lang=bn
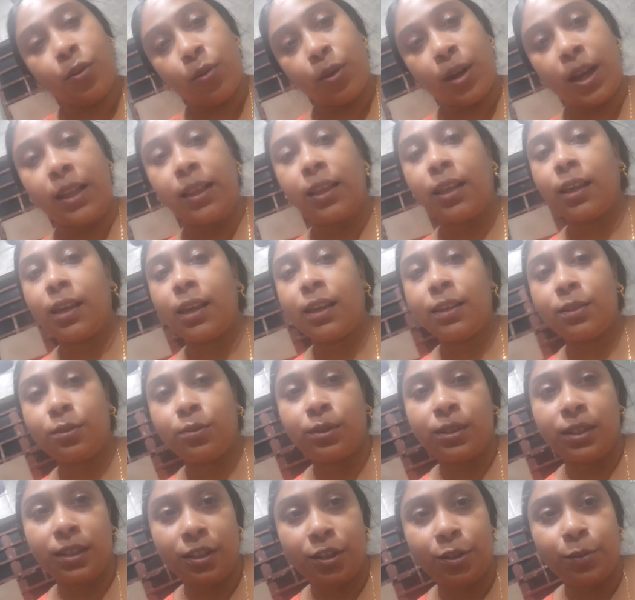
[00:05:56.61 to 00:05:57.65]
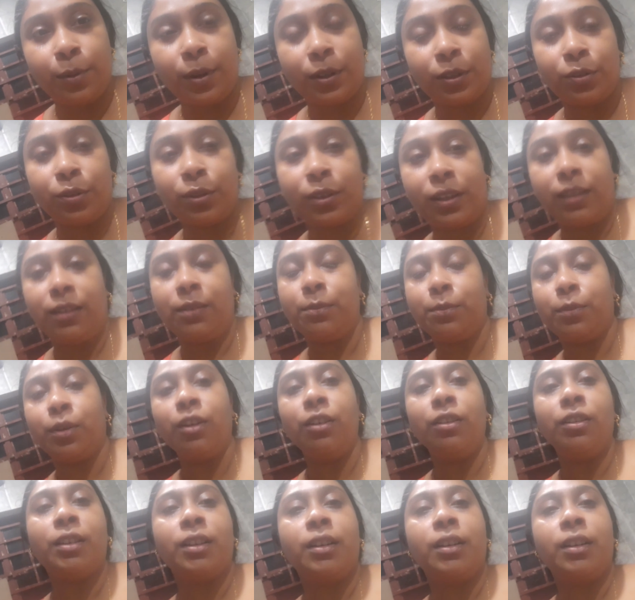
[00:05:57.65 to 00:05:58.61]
ওখান থেকে কিছু জিনিসপত্র কিনবো